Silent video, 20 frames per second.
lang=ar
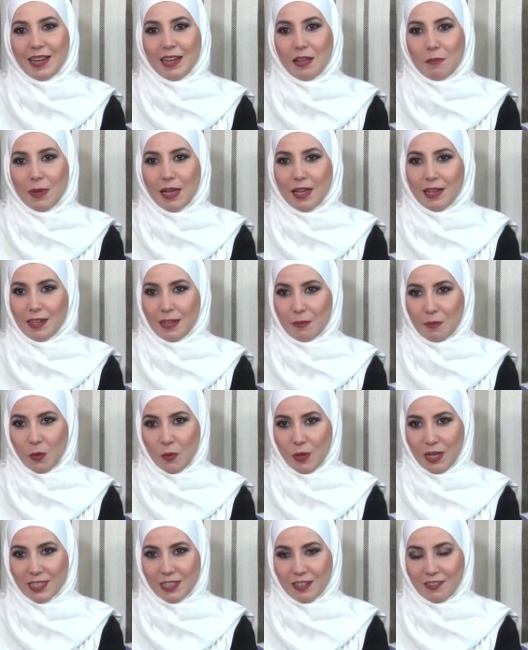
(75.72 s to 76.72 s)
على مهلنا
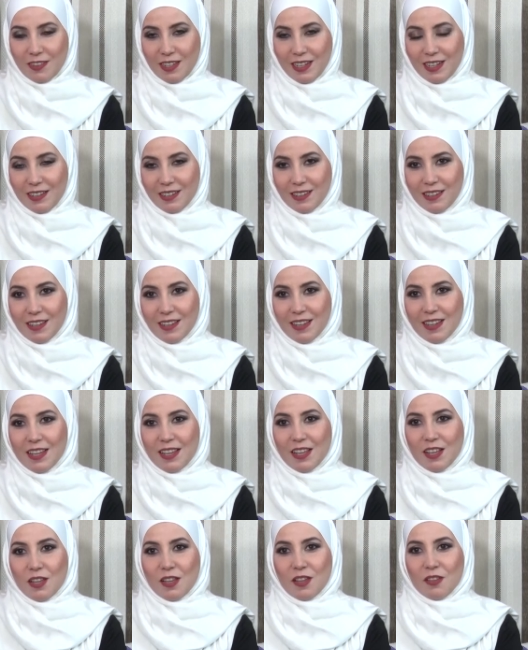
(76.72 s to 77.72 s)
باوقات الفراغ
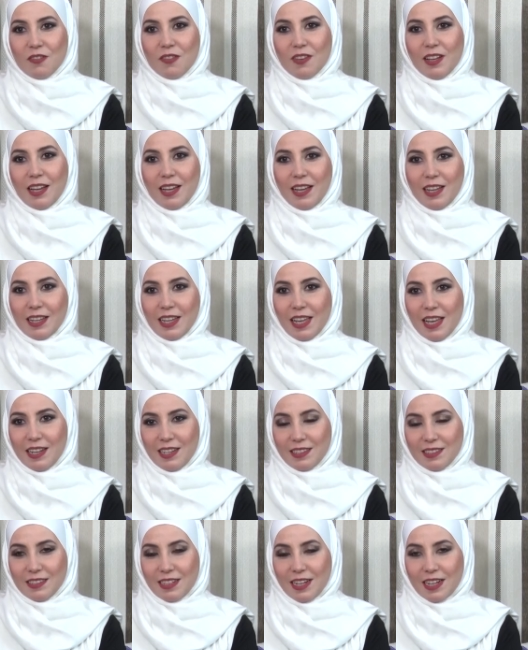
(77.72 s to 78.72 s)

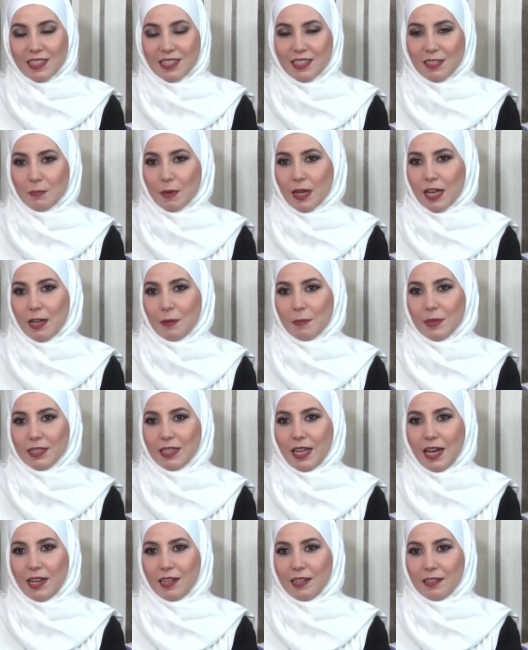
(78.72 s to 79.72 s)
فكانت دراستي مخابر
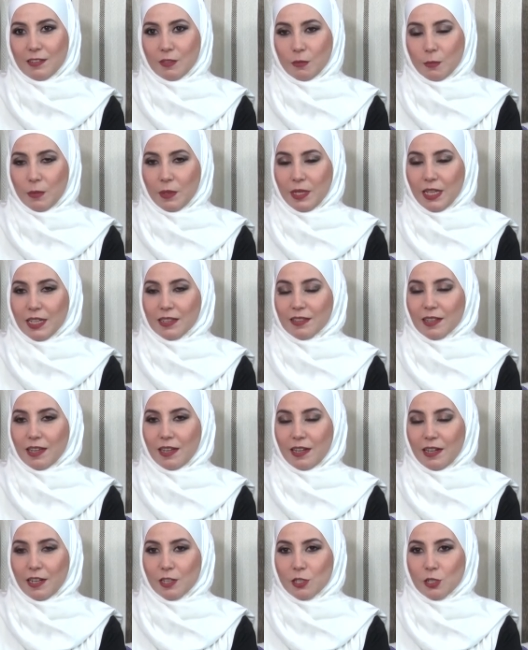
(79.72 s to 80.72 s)
تحاليل طبية
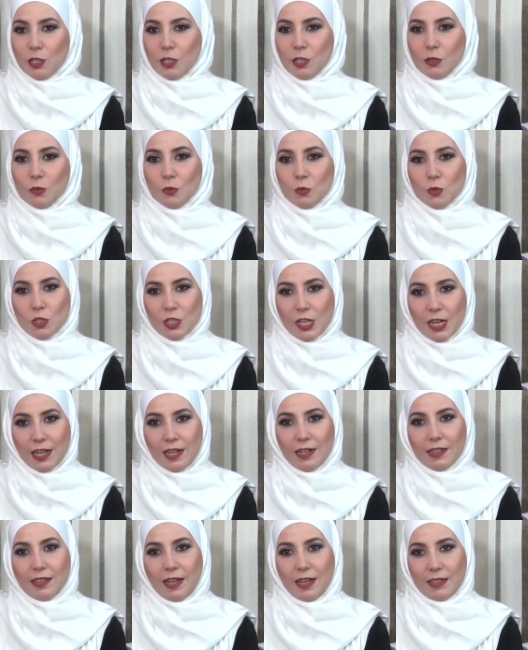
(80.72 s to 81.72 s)
تخرجت
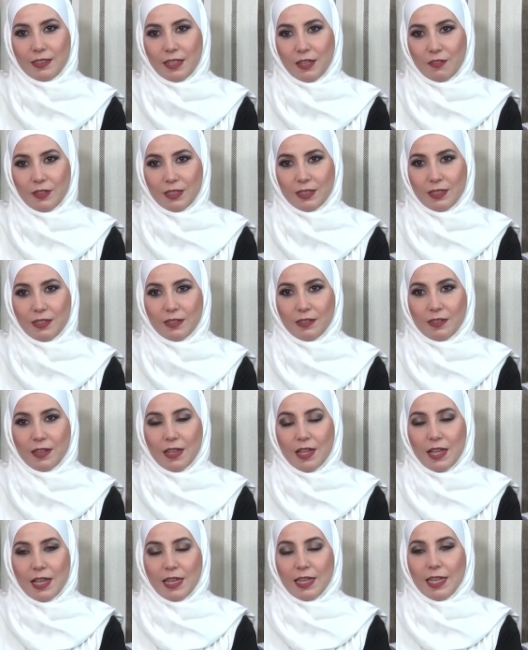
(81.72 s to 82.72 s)
واشتغلت حتى فترة
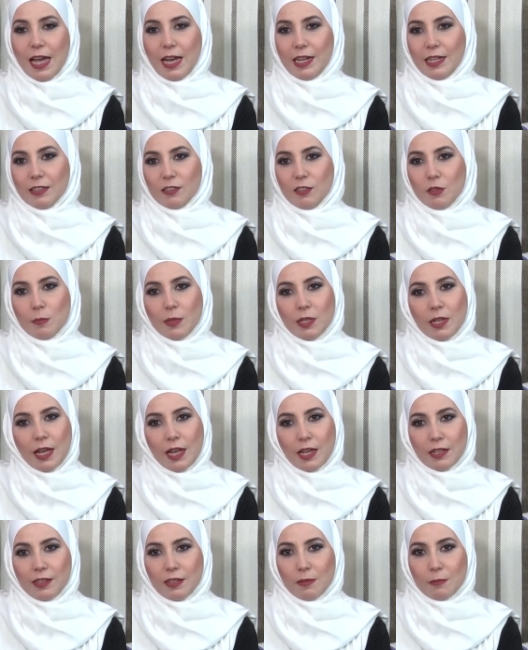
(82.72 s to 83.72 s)
يعني ضمن
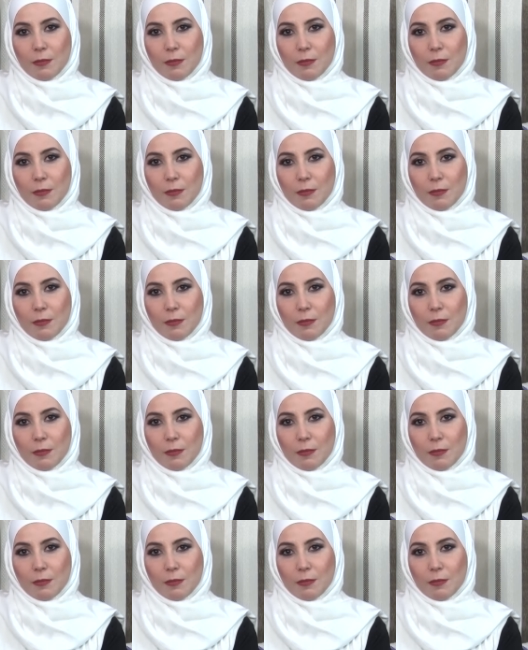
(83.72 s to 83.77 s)
هذا